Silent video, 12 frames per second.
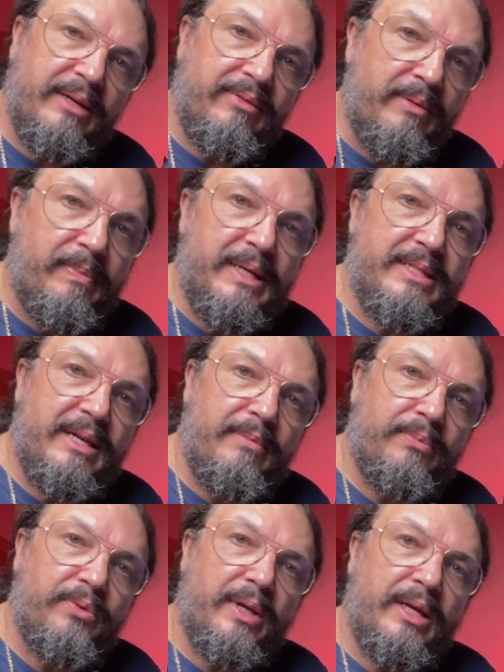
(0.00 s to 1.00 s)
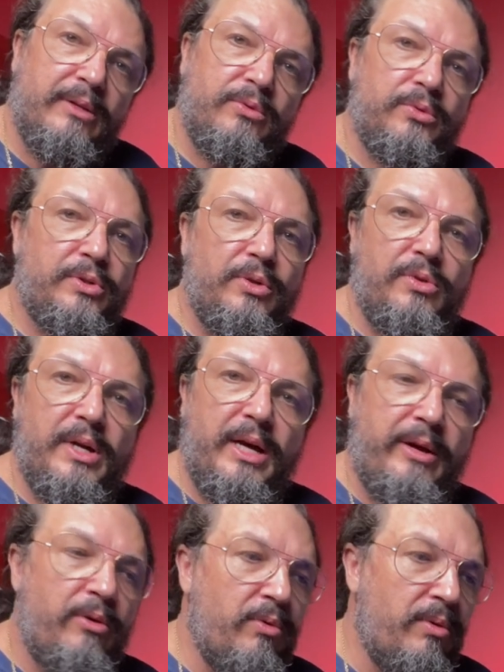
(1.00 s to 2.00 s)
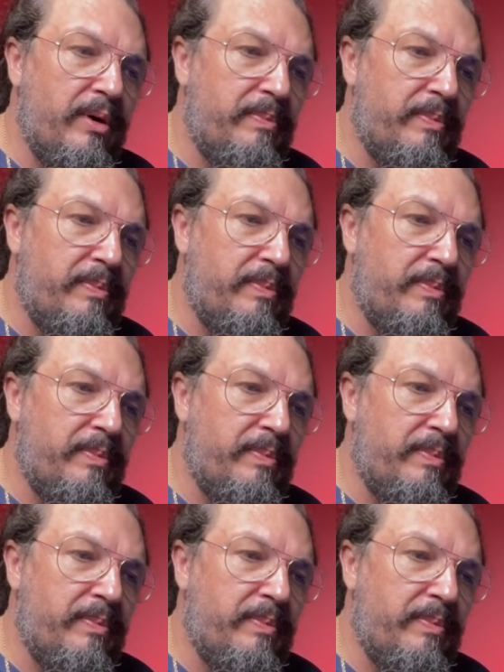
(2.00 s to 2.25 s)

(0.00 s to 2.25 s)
vai passar por ela com seu carro ou a